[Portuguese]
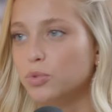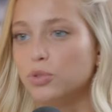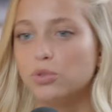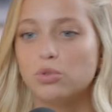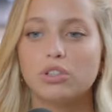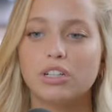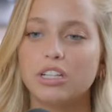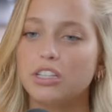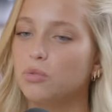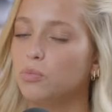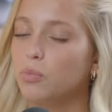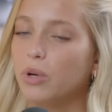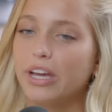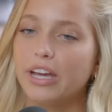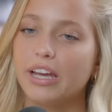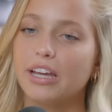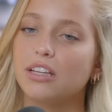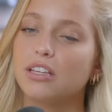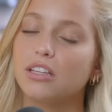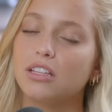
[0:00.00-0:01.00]
porque o ritmo
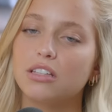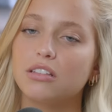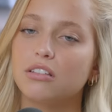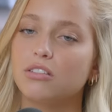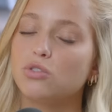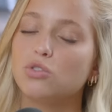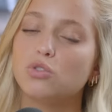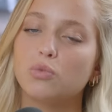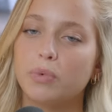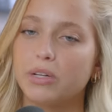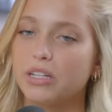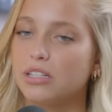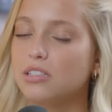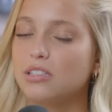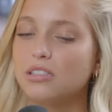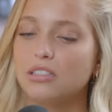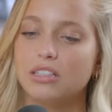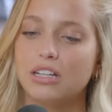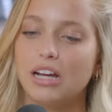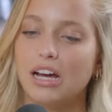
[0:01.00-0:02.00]
é, é super
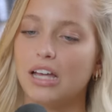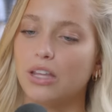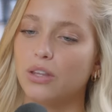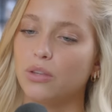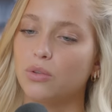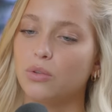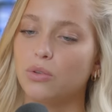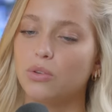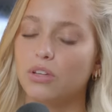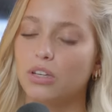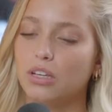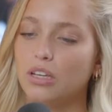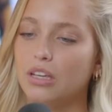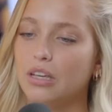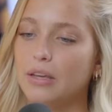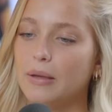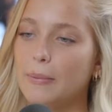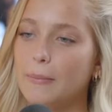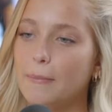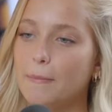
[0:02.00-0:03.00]
acelerado
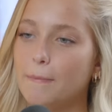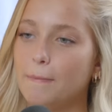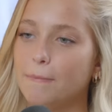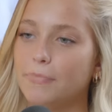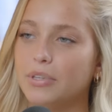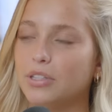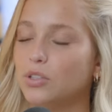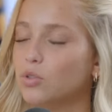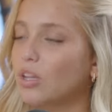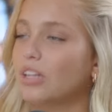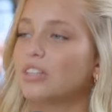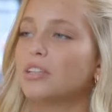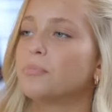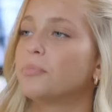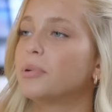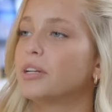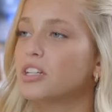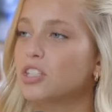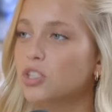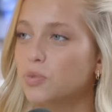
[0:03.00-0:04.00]
e hum, não dá
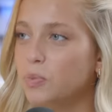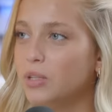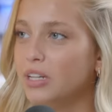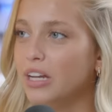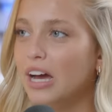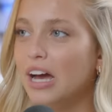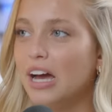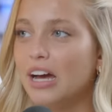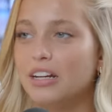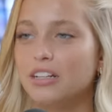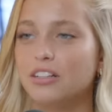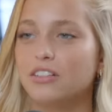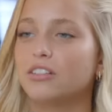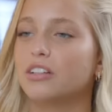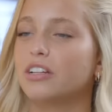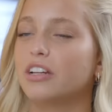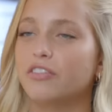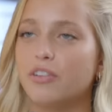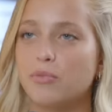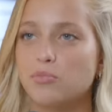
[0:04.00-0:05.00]
tempo para respirar.
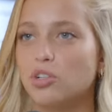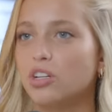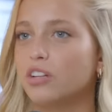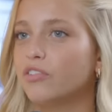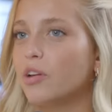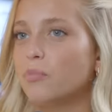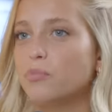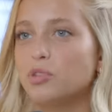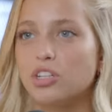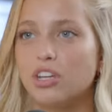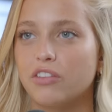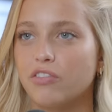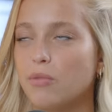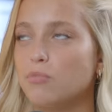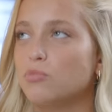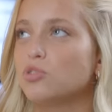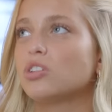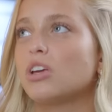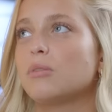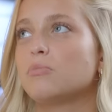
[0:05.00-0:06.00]
Gravamos, gravamos,
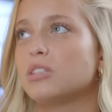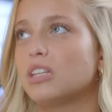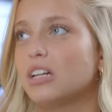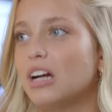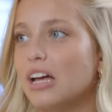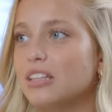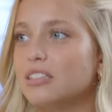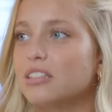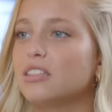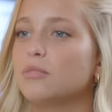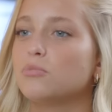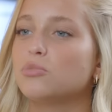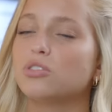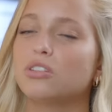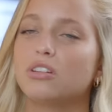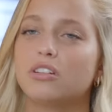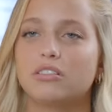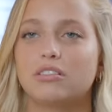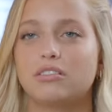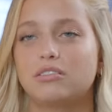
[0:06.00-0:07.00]
gravamos, chegamos a casa, temos
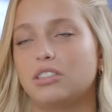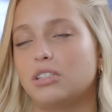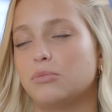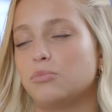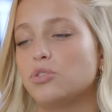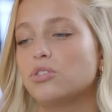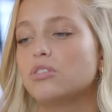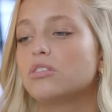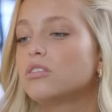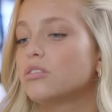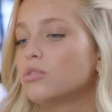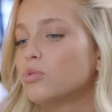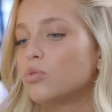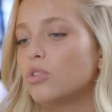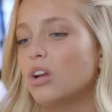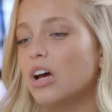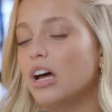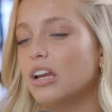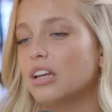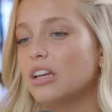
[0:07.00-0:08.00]
de, temos de
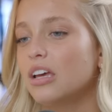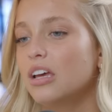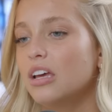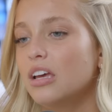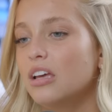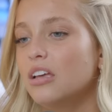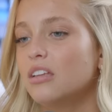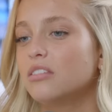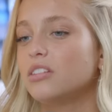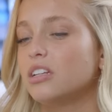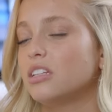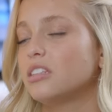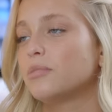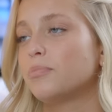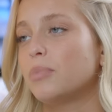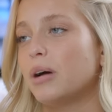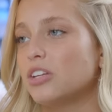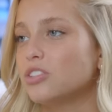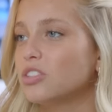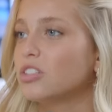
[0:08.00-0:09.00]
decorar
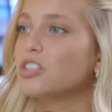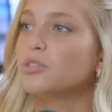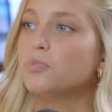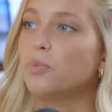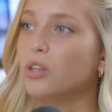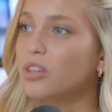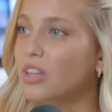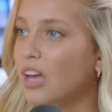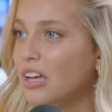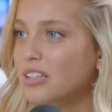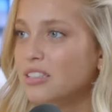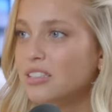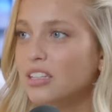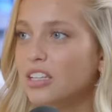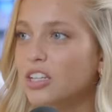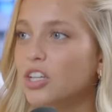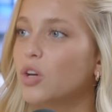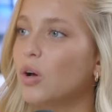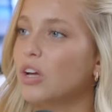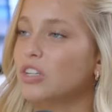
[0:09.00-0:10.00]
30 páginas para o dia a
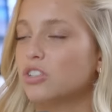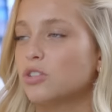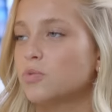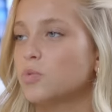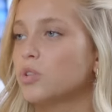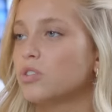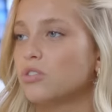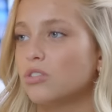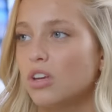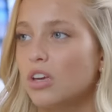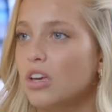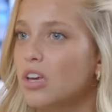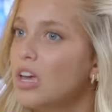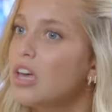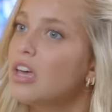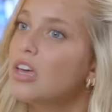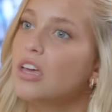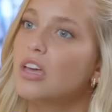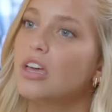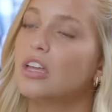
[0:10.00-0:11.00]
seguir. Eu acho que as pessoas
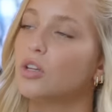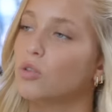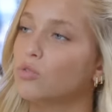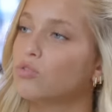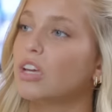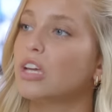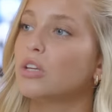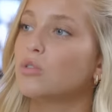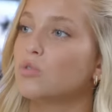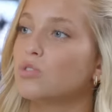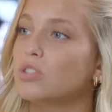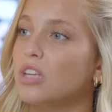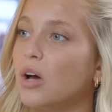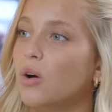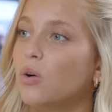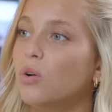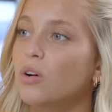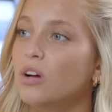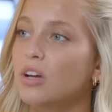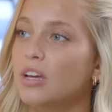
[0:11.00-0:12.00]
não têm
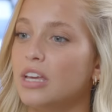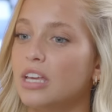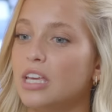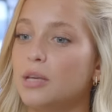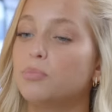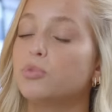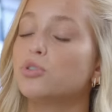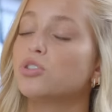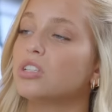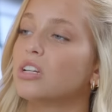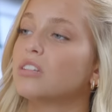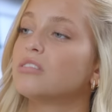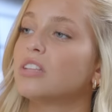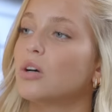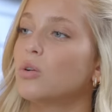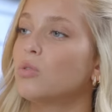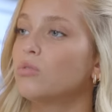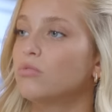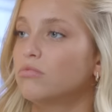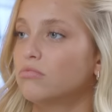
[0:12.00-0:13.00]
noção e por ser
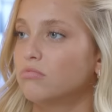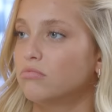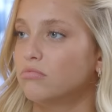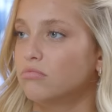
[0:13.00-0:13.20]
tão